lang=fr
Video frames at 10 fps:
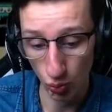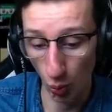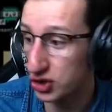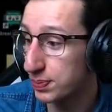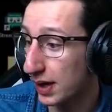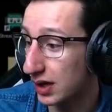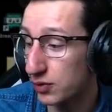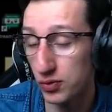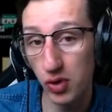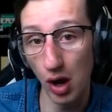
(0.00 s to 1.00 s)
Bon, j'espère que la
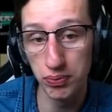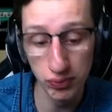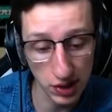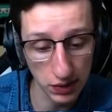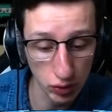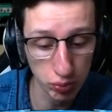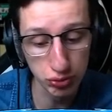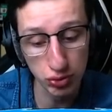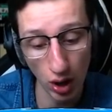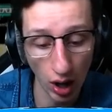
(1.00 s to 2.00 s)
vidéo vous aura plu. Vous avez vu le
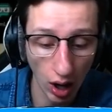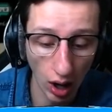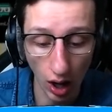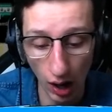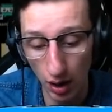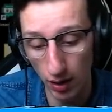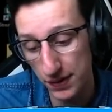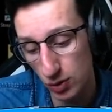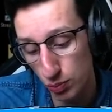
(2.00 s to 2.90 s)
bouseux à, En fait, le